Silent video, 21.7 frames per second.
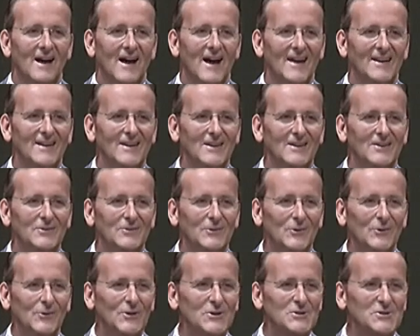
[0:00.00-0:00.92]
Einen
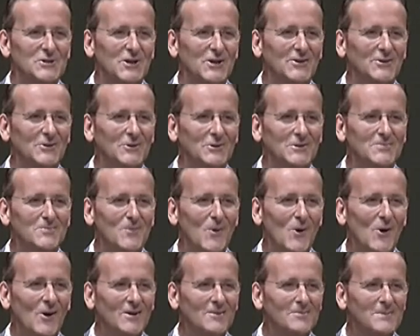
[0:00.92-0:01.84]
wunderschönen guten
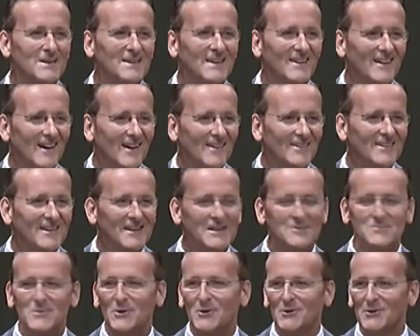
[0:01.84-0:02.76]
Morgen miteinander.
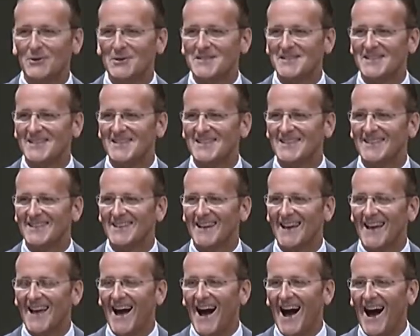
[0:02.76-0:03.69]
Ich begrüße Sie
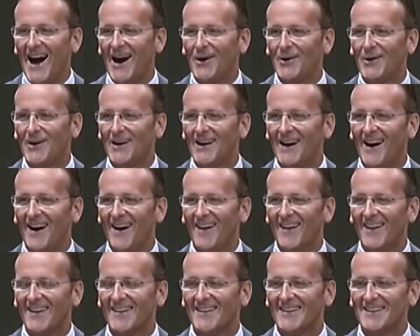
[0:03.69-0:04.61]
auch
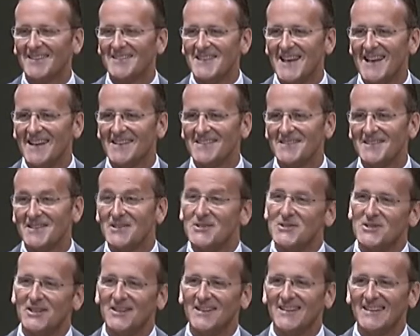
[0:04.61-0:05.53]
alle ganz
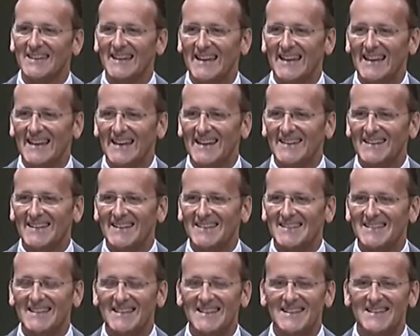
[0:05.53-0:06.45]
herzlich. Schön,
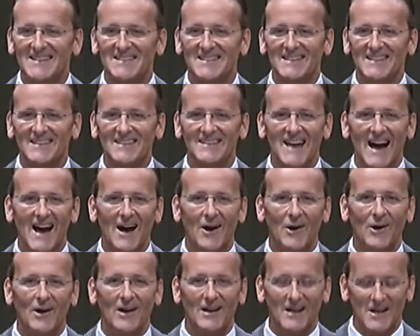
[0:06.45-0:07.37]
dass Sie hier sind,
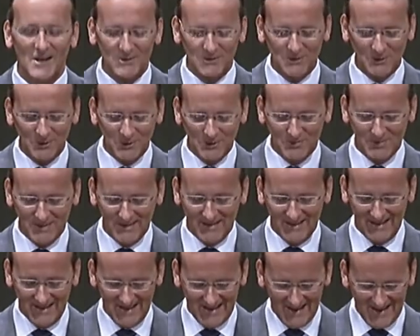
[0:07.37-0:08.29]
auch
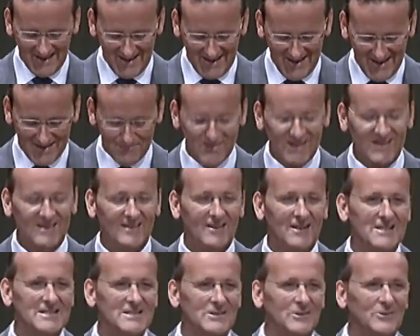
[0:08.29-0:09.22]
drüben im
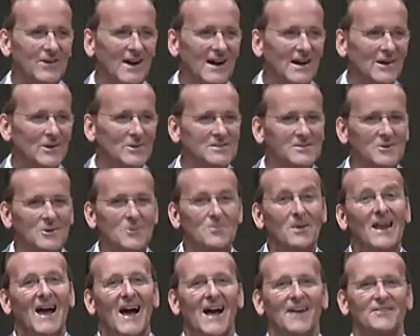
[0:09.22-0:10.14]
Mitternachtshofhaus
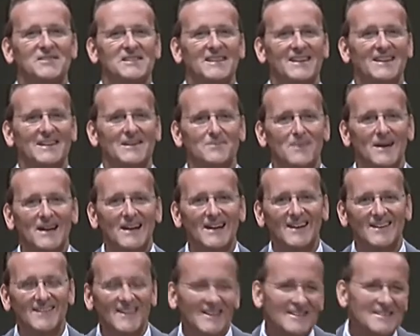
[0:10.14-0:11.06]
über Livestream.
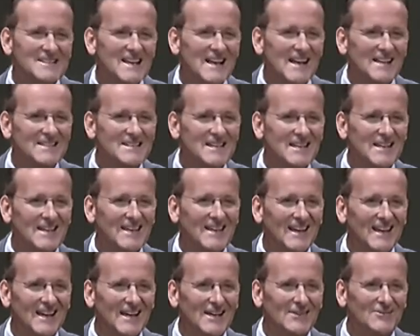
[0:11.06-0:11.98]
Ganz
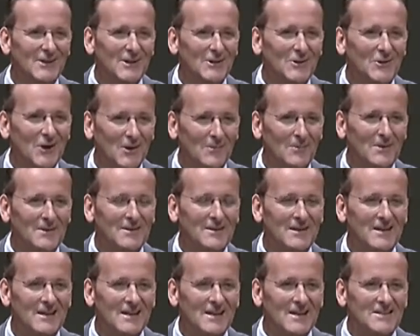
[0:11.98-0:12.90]
herzlich
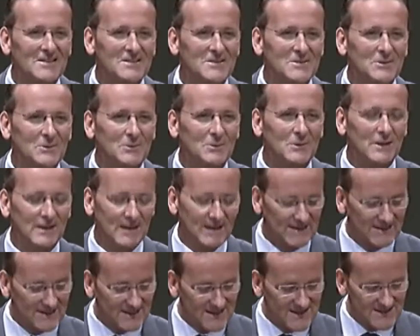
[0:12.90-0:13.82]
willkommen zu
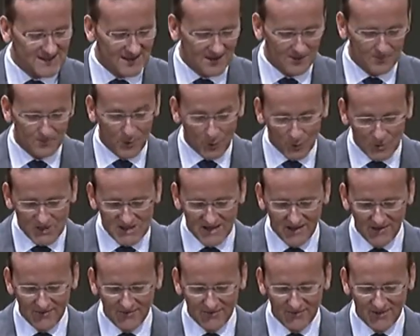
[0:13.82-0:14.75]
dieser
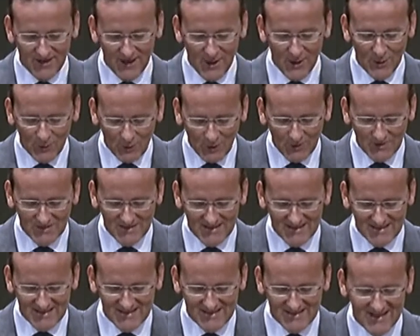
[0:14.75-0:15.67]
Botschaft
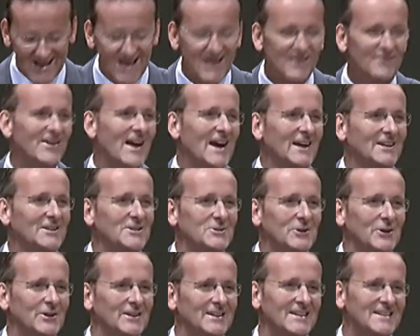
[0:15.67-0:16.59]
Gottes
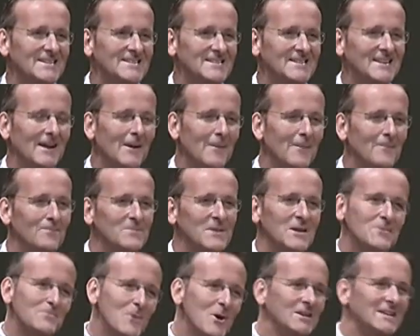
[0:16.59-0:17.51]
Werkzeugkiste.
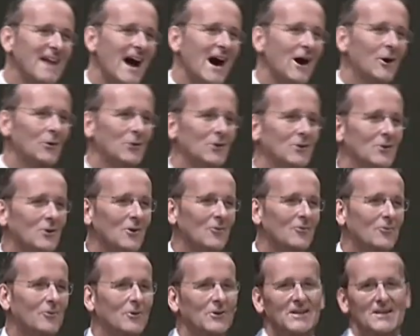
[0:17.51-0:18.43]
Ich möchte auch noch
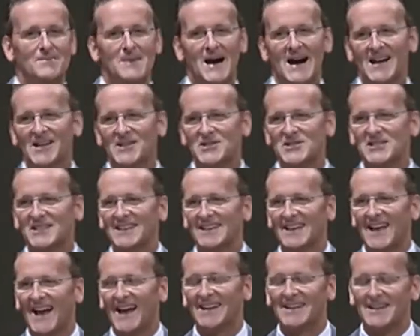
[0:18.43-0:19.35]
vor dem
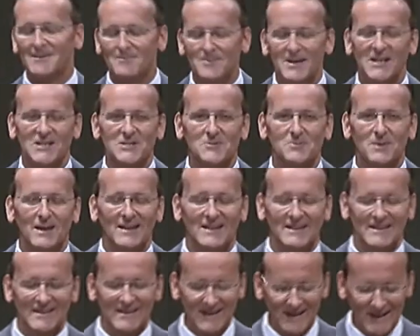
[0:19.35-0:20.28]
Einstieg ein Gebet
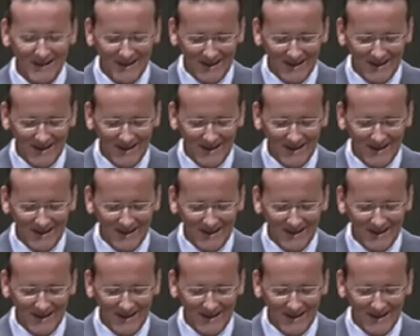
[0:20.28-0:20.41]
sprechen.